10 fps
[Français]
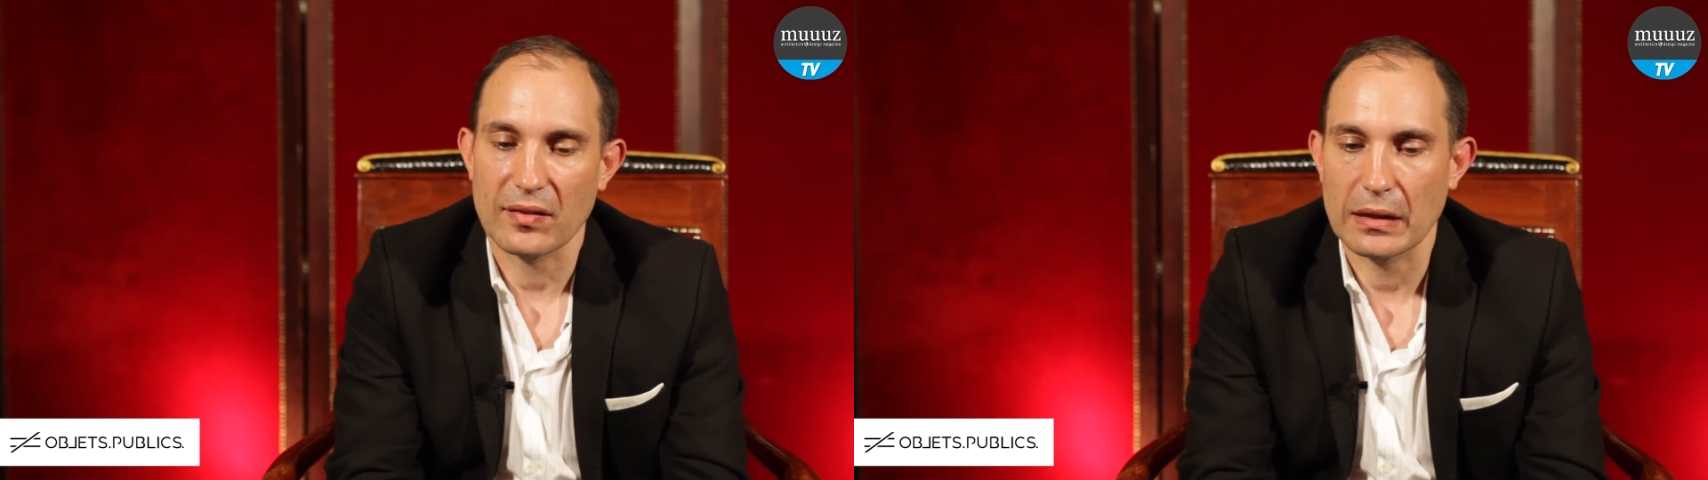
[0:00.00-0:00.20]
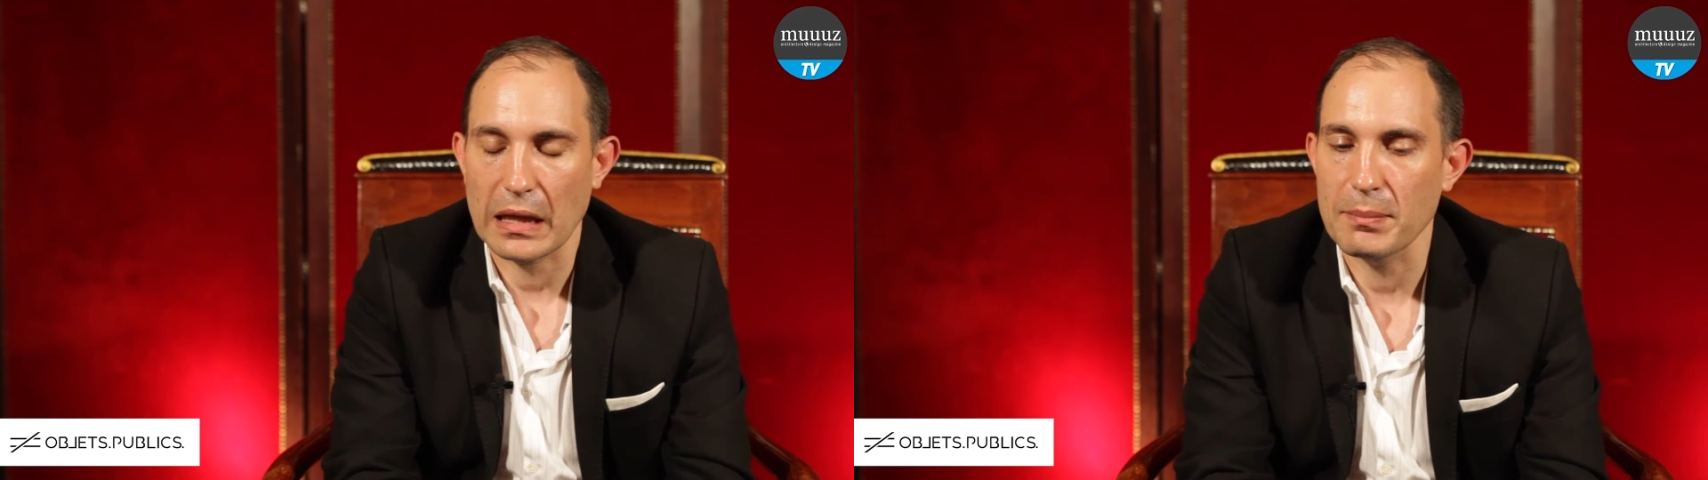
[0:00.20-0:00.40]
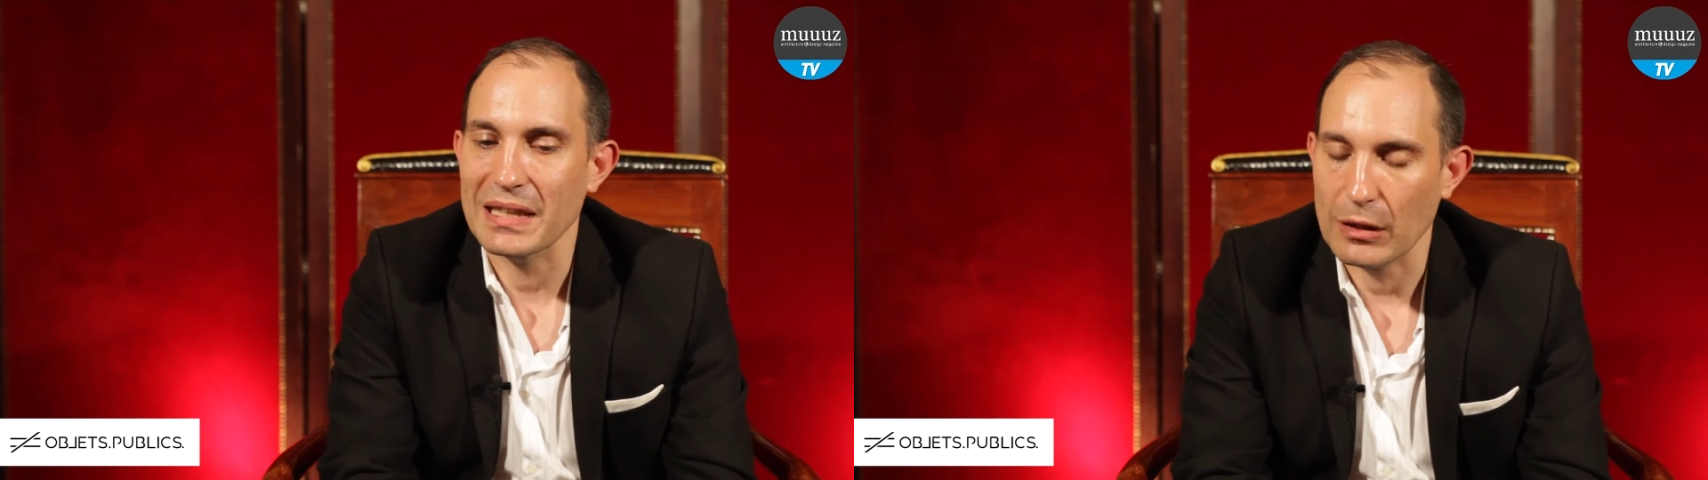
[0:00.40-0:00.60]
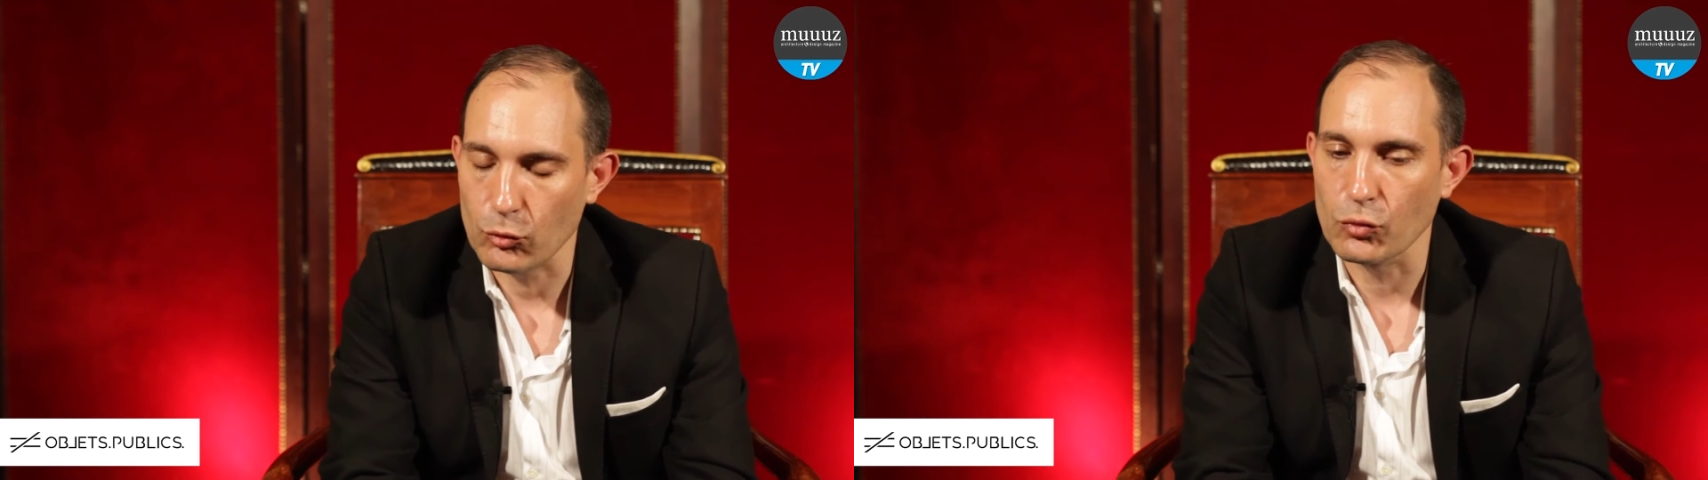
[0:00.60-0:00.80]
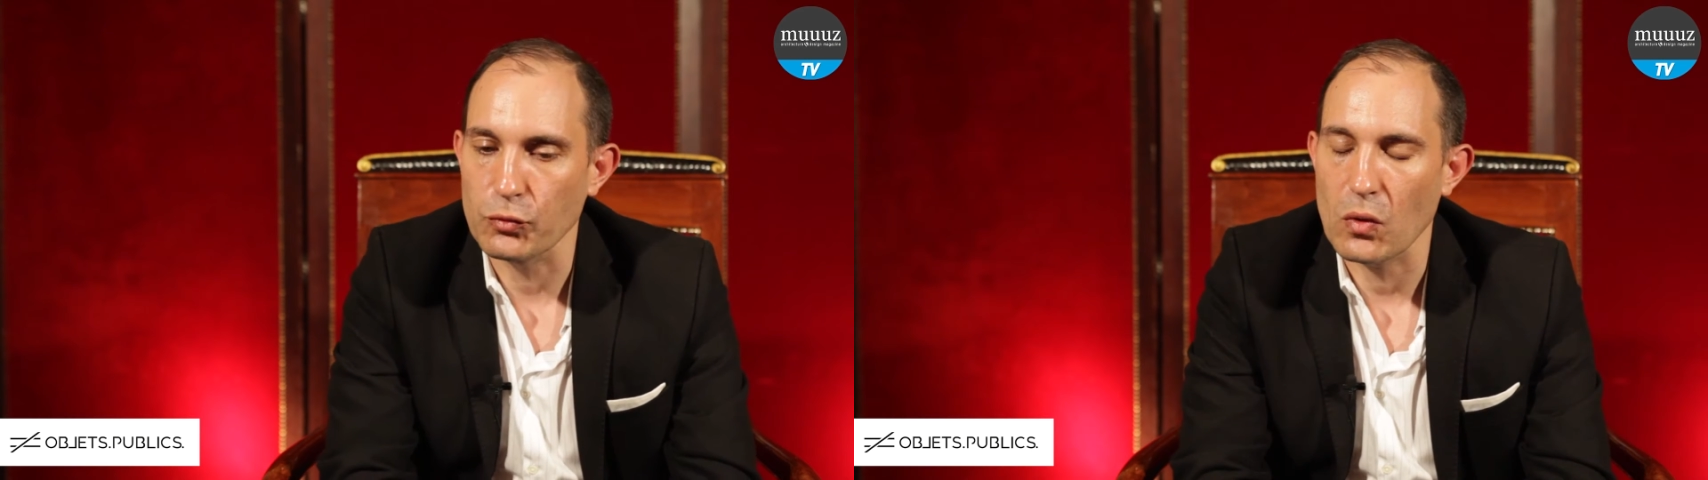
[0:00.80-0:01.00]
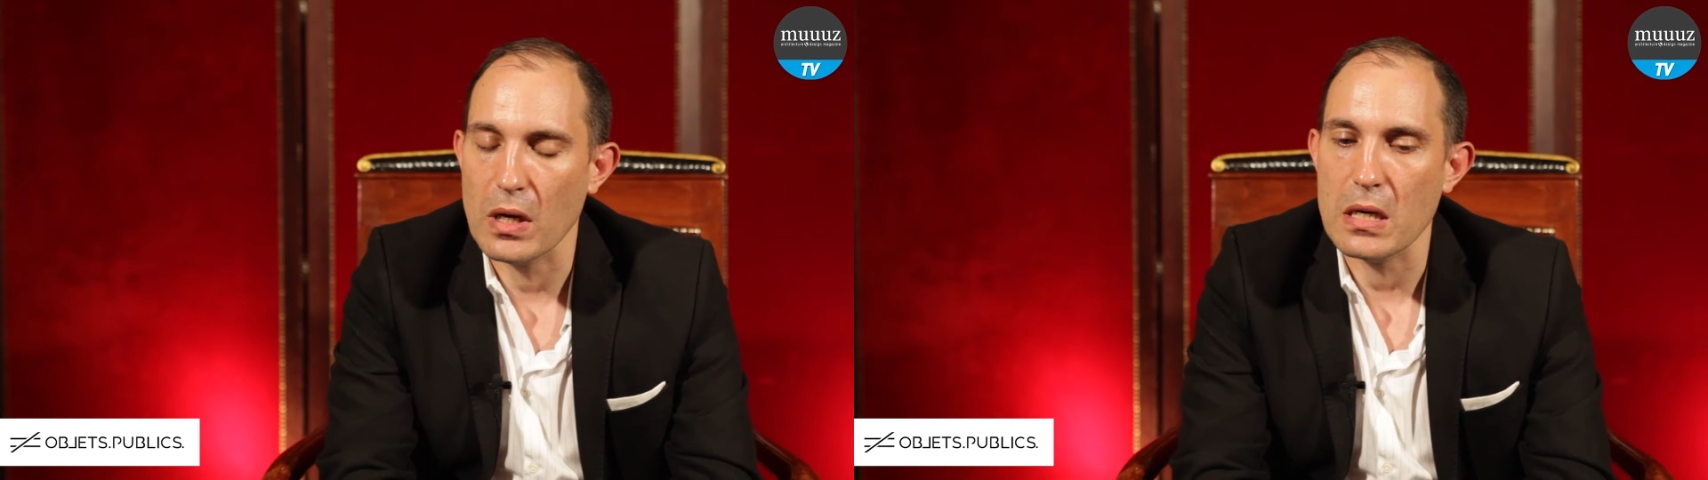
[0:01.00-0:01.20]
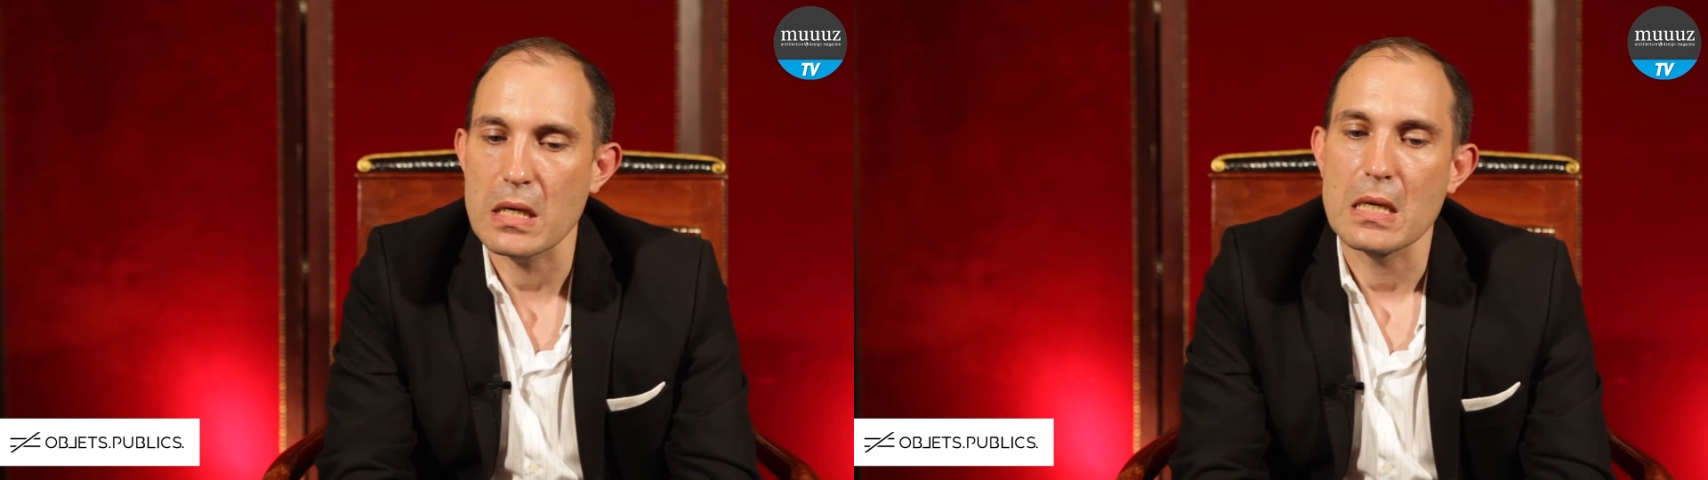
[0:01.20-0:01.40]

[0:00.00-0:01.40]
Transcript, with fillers: etc., mais qui a toutefois